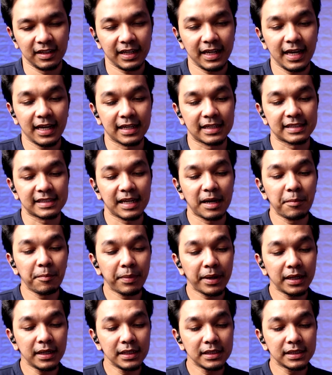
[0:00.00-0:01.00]
Oke,
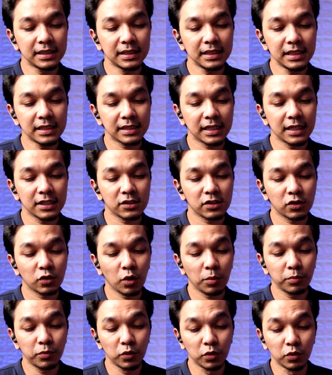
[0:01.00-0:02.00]
sampai di sini saya
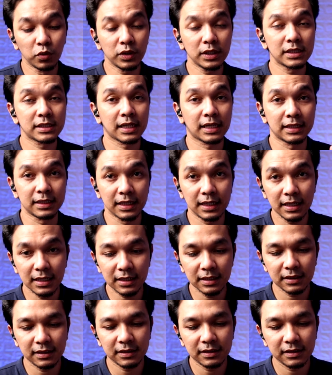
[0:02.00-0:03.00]
stop dulu
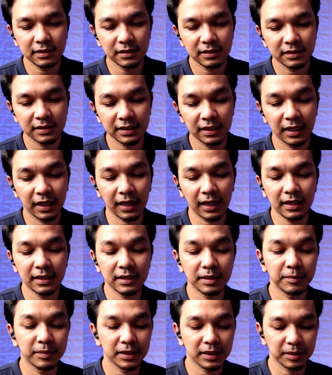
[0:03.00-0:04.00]
kisahnya
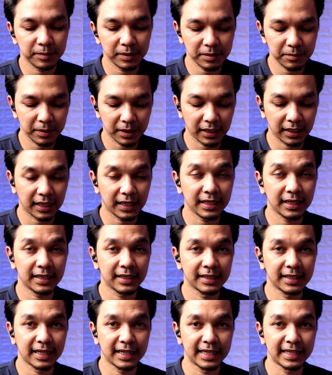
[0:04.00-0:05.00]
silahkan teman-teman barangkali
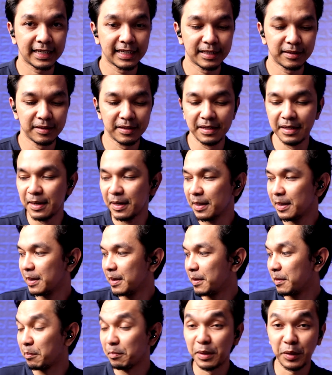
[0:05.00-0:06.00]
ada yang ingin
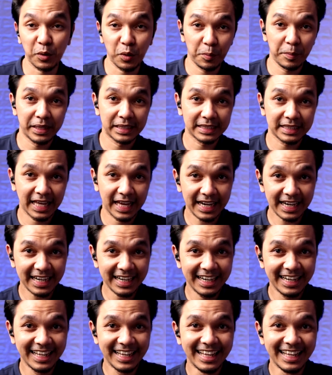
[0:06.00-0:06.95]
berkomentar